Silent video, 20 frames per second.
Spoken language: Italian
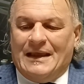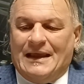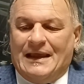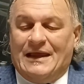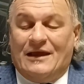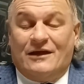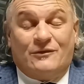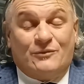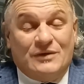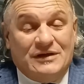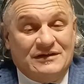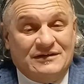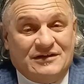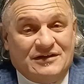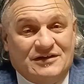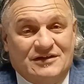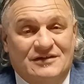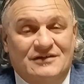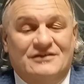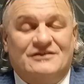E
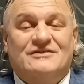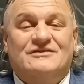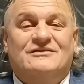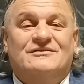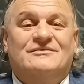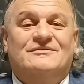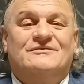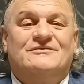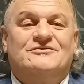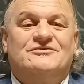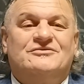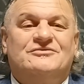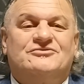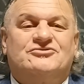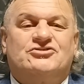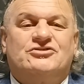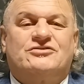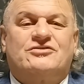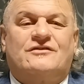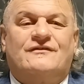quindi eh,
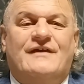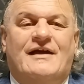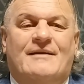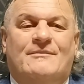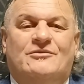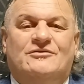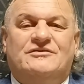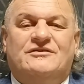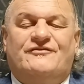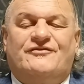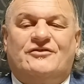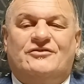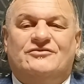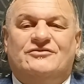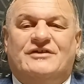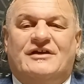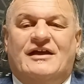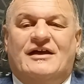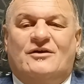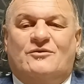ci troviamo di
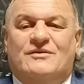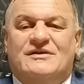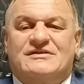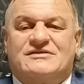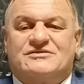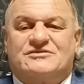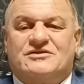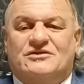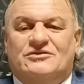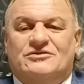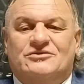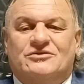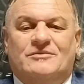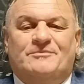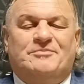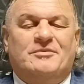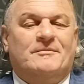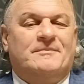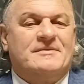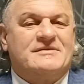fronte a questo
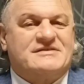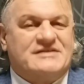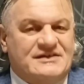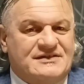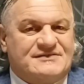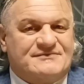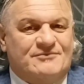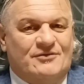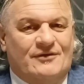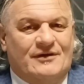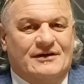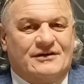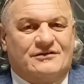doppio pesismo,